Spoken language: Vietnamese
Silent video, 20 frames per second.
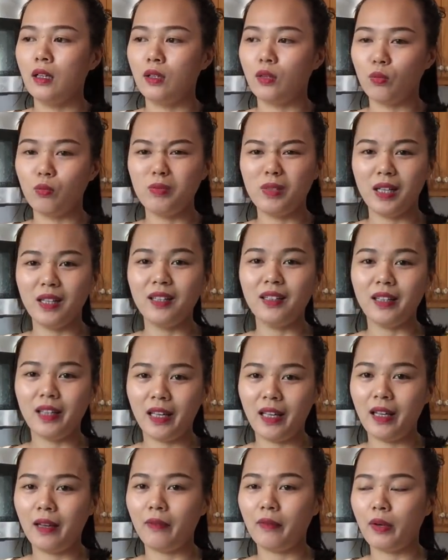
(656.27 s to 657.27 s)
rủng rỉnh
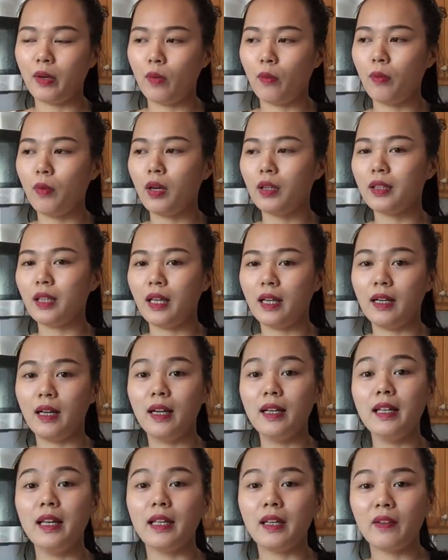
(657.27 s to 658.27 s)
tiền và cũng có tiền
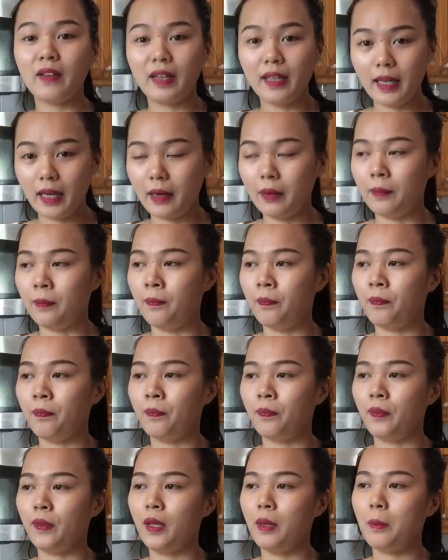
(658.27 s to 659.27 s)
gửi về cho gia đình.
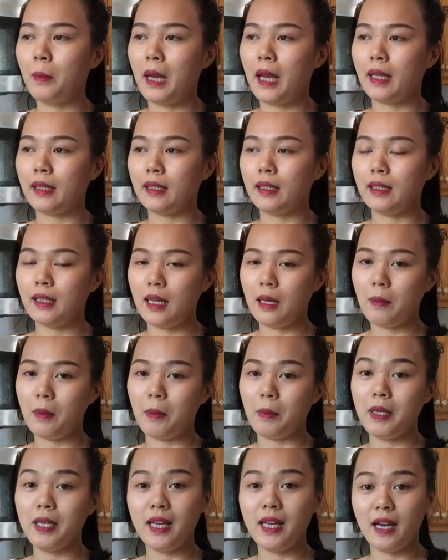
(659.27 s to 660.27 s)
Nhưng mà từ khi mà
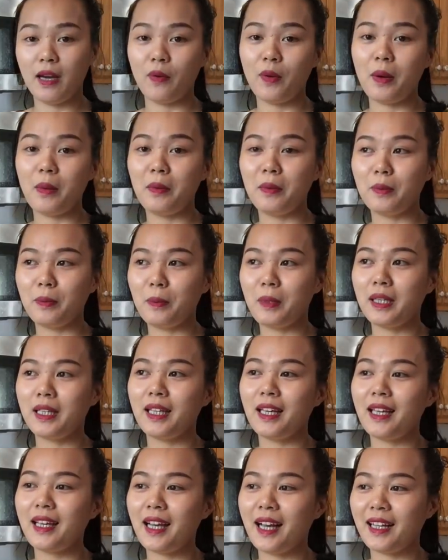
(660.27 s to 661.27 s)
Minh về qua bên
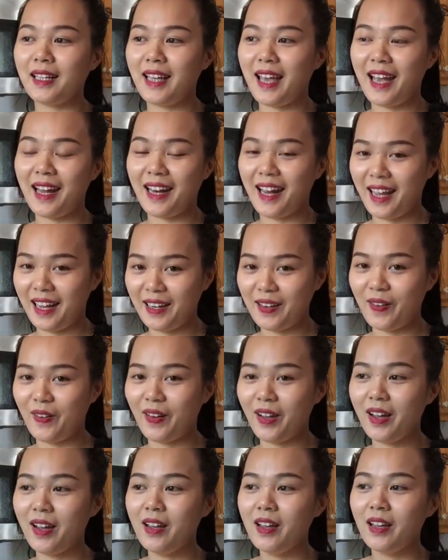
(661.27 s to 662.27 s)
cái căn nhà này
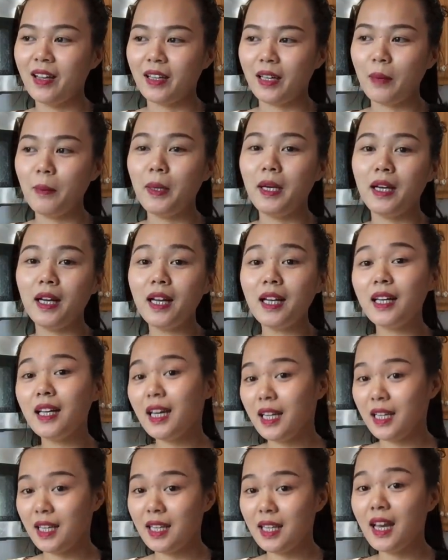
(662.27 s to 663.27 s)
rồi á, cái mình ít
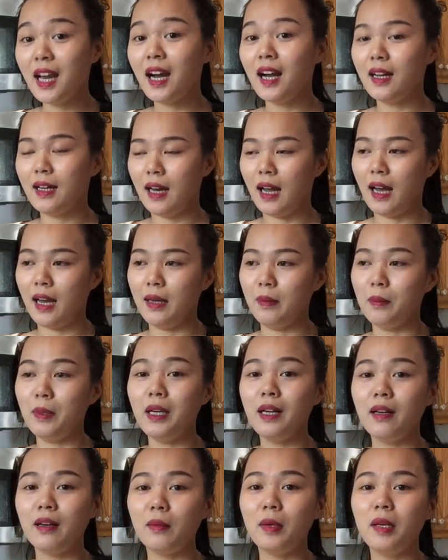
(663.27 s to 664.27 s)
đi chơi lại,
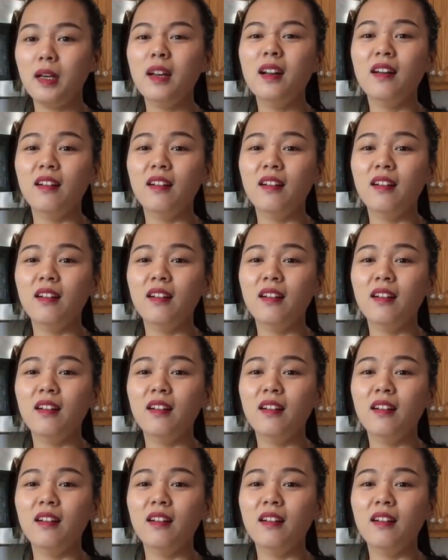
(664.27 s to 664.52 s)
mình